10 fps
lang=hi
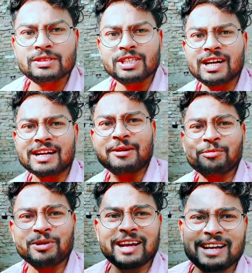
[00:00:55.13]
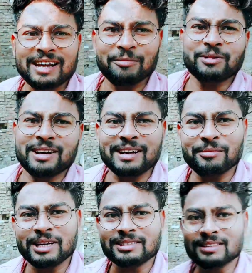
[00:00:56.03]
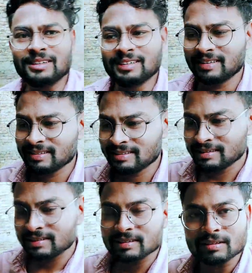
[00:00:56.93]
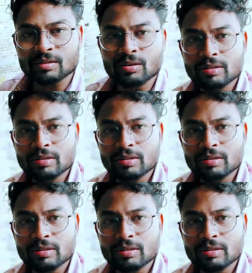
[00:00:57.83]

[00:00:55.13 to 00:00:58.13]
चढ़ रहा है पूरा खराब कर रहा है मेरा शर्ट